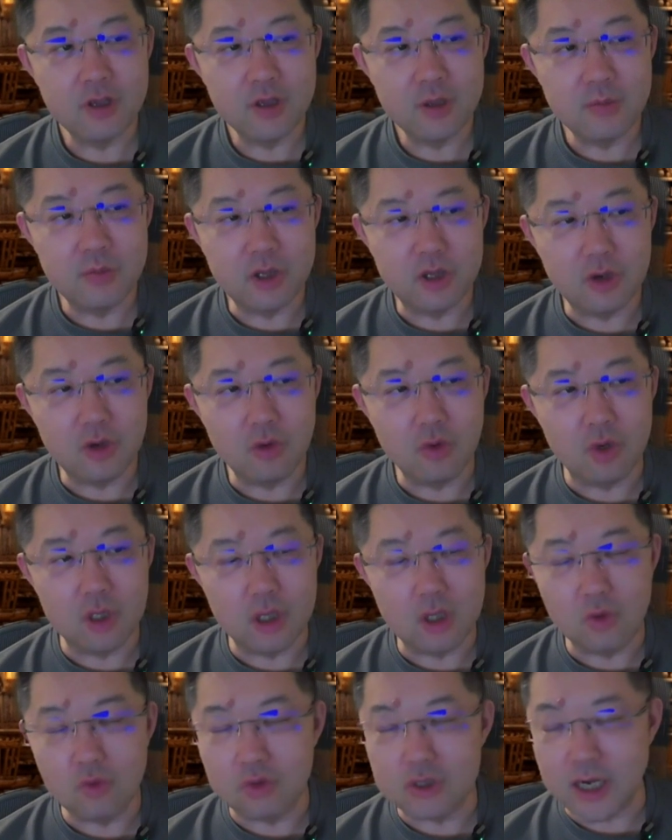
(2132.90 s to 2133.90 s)
苹果
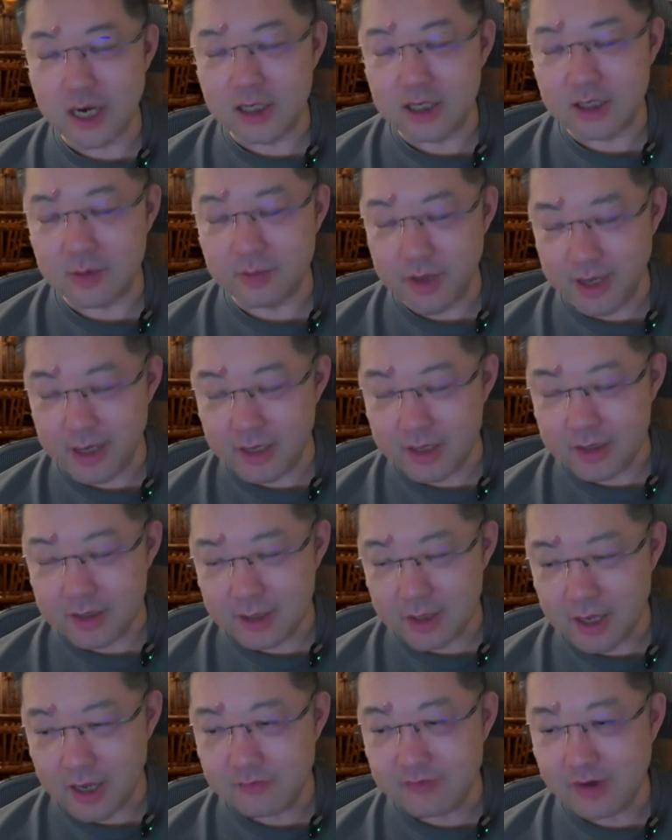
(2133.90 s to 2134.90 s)
的股价是每一
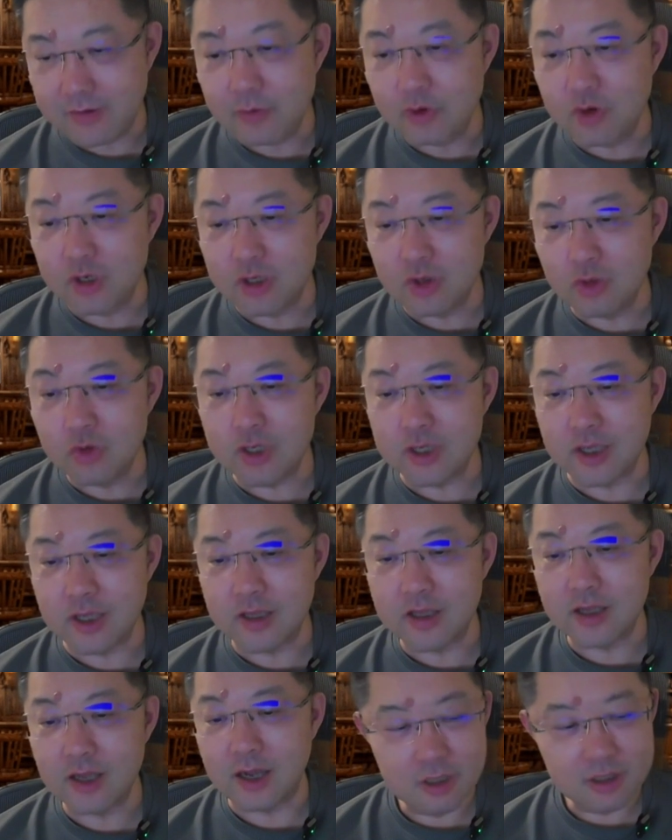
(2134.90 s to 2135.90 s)
次开发布会都会
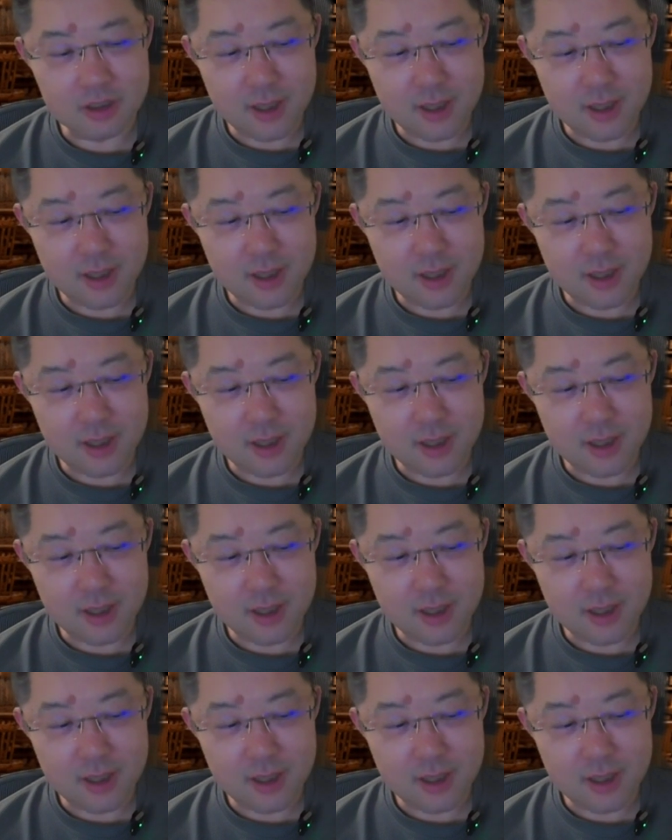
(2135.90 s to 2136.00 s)
跌啊，